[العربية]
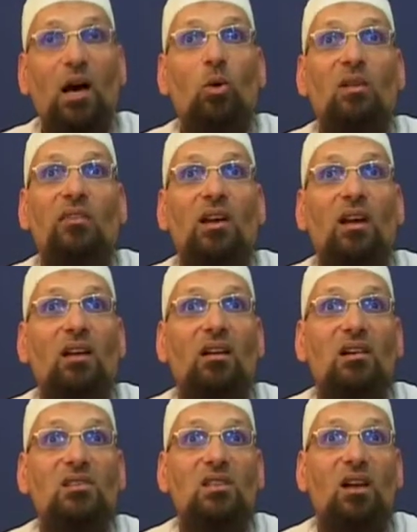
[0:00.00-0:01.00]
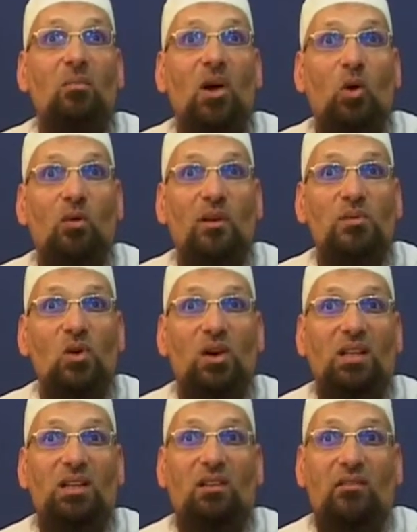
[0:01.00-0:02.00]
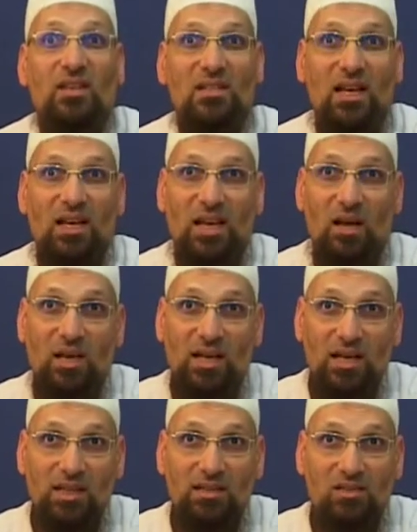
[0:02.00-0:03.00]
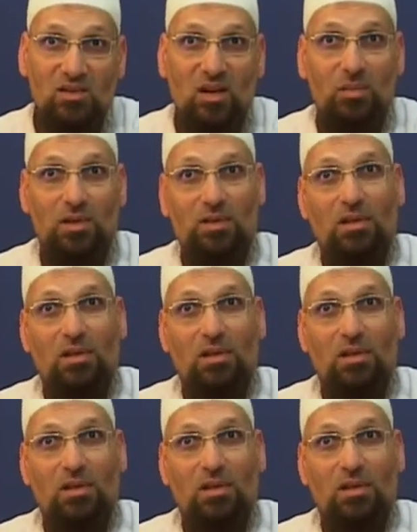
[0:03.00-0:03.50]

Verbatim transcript: أو الفرق الخاصة المعروفة بسرعة تنفيذها للعمليات الصعبة